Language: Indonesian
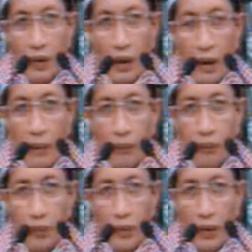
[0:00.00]
Ya.
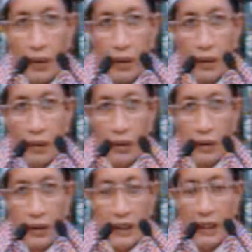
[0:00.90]

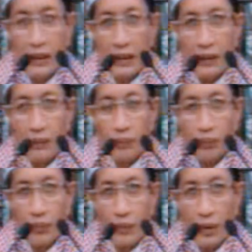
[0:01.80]
Jadi,
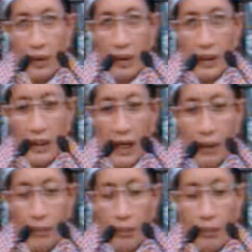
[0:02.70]
di
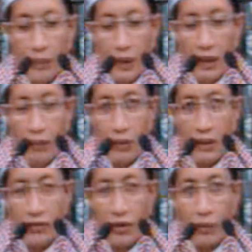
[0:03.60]
dalam ilmu
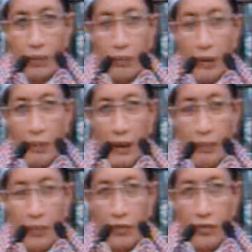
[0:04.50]
tasawuf Bapak
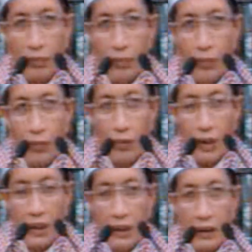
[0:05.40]
Ibu,
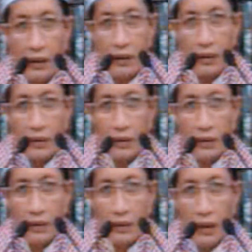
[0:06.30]
semua
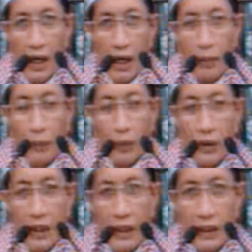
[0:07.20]

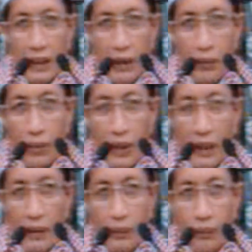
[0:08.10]
apapun yang kita
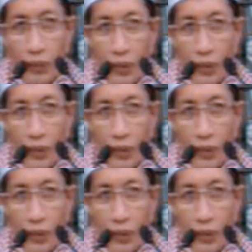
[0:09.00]
lakukan